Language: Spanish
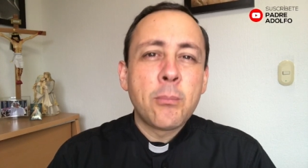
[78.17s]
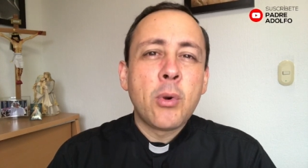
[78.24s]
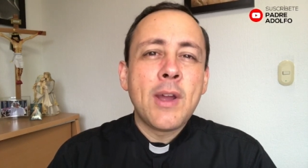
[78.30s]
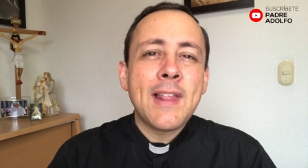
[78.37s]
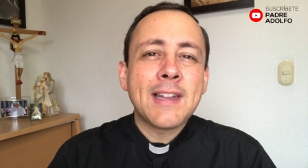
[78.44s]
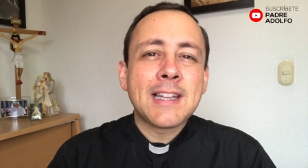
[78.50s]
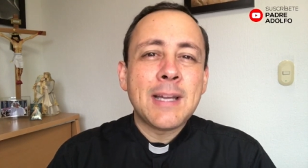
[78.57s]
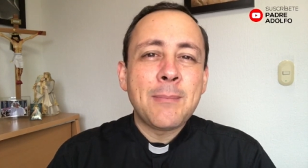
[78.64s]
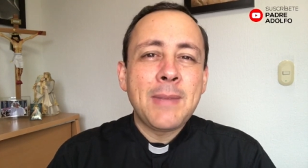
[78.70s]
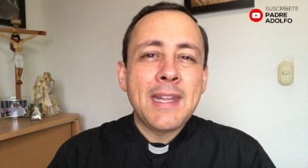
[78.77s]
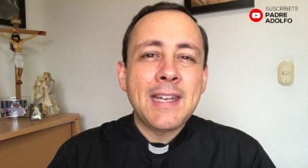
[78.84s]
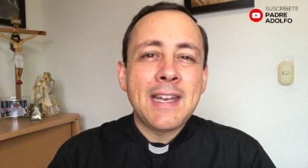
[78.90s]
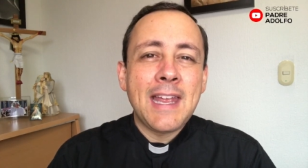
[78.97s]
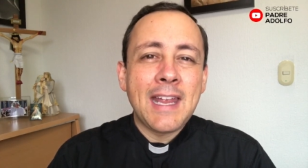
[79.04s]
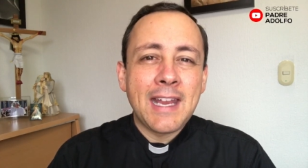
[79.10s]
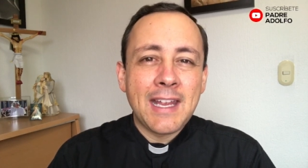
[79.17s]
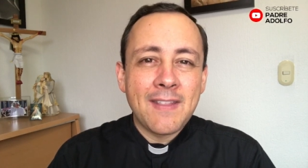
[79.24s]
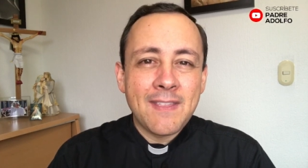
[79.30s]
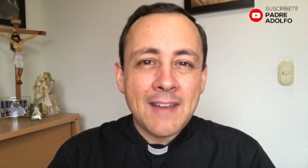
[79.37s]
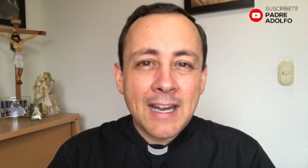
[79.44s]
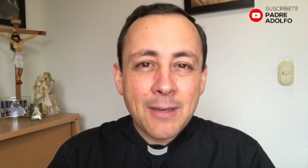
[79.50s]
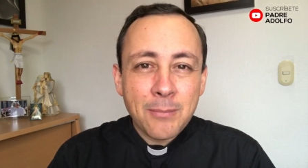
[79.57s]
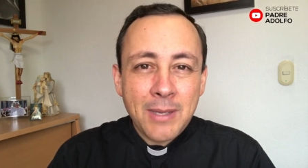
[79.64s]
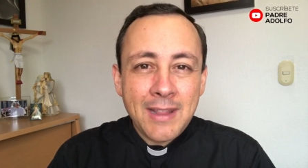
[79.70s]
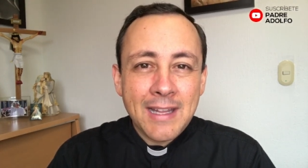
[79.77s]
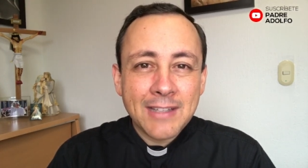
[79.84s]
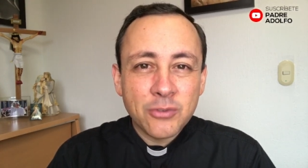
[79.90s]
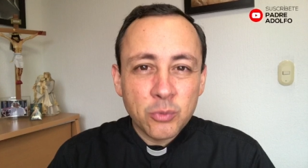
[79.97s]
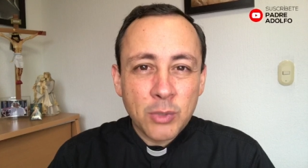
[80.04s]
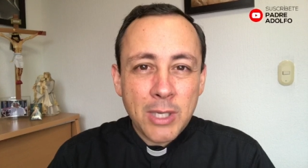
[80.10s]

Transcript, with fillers: pueda también engendrar vidas